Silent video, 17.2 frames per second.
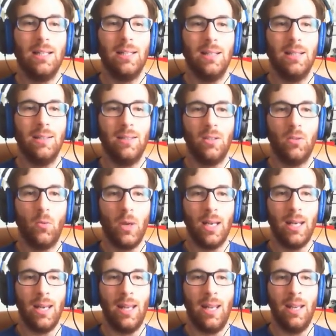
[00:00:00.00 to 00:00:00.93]
eh, di
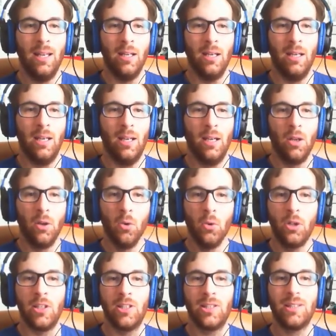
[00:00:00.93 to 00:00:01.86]
quelle uh,
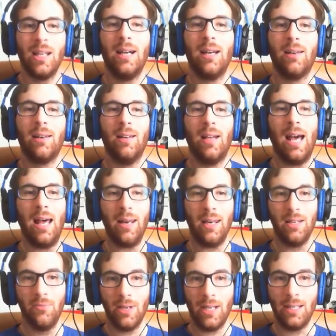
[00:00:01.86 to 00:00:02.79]
rookie star
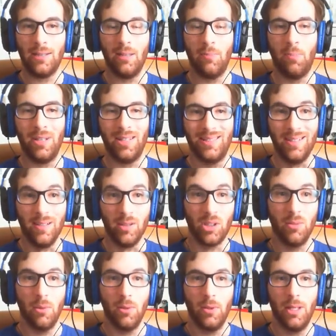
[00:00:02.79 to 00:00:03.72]
arrivate
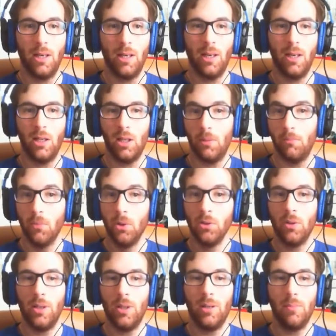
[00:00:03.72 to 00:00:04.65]
prestissimo nel
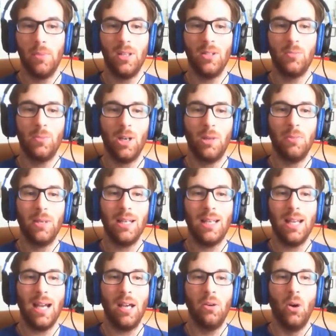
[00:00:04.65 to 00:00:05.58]
mondo del baseball
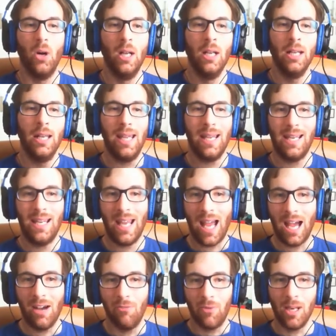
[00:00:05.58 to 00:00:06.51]
americano e che
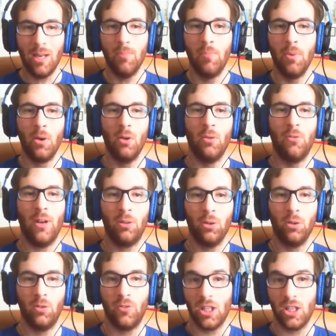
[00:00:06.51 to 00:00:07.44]
avrebbero
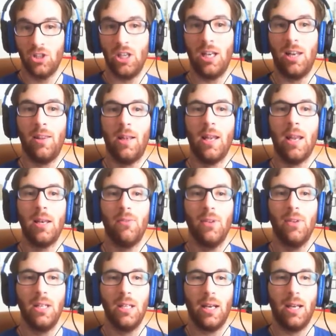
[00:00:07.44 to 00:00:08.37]
fatto sfracelli negli anni a
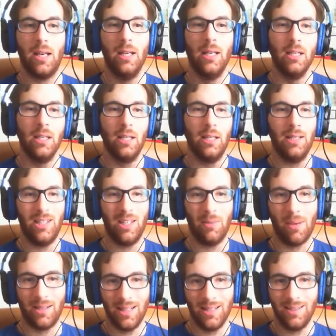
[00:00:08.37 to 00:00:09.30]
venire, eh,
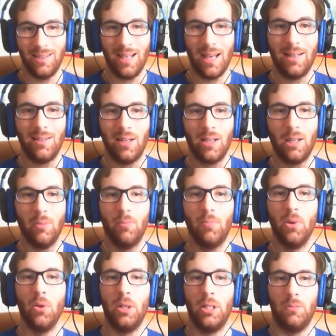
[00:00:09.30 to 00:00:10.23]
insieme a tanti altri
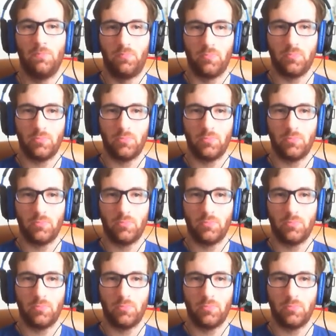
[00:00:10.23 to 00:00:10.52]
campioni